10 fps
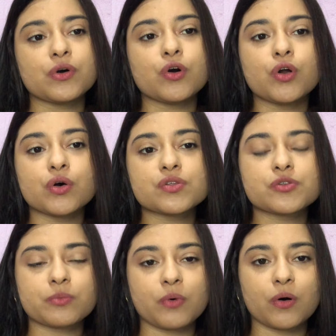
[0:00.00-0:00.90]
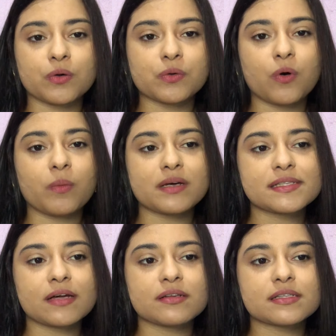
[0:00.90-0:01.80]
grosso modo, como as
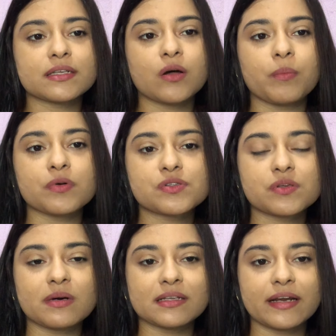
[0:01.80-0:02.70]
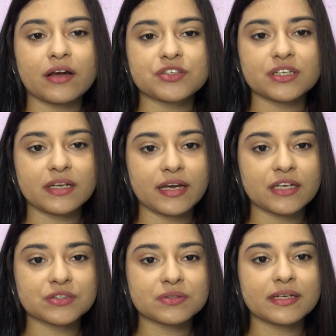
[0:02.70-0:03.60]
células que não possuem material
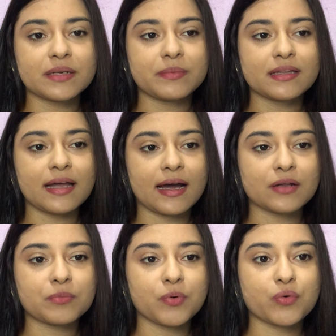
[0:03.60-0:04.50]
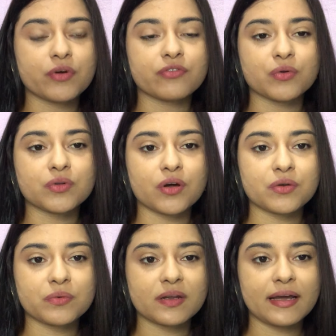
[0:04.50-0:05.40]
genético delimitado por um envoltório
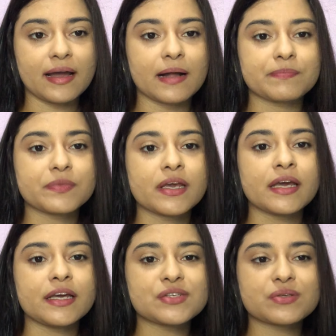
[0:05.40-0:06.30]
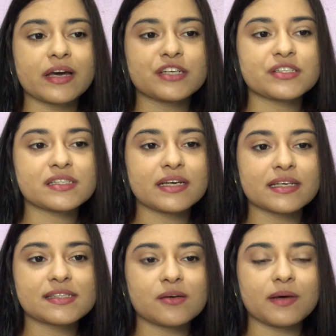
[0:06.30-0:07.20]
nuclear. Isso quer dizer
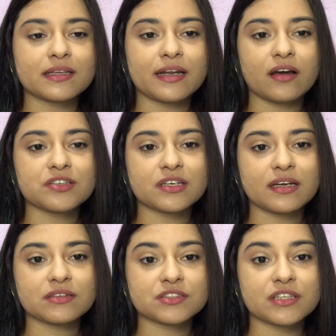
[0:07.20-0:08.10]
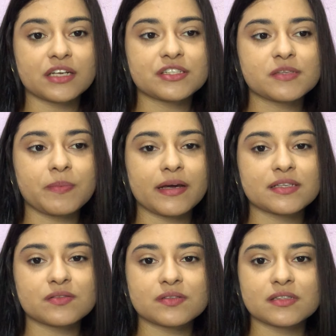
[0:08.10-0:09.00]
que seu material genético está
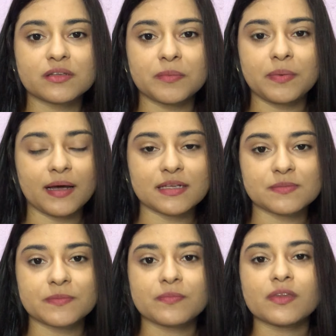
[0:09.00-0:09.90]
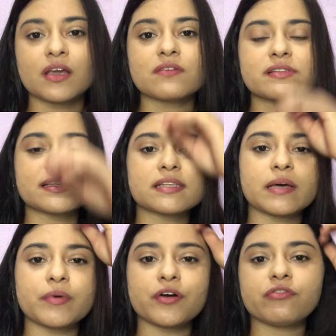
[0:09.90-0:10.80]
disperso no citoplasma. Vocês
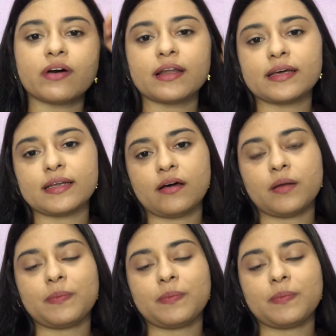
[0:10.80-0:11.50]
lembram que eu falei na aula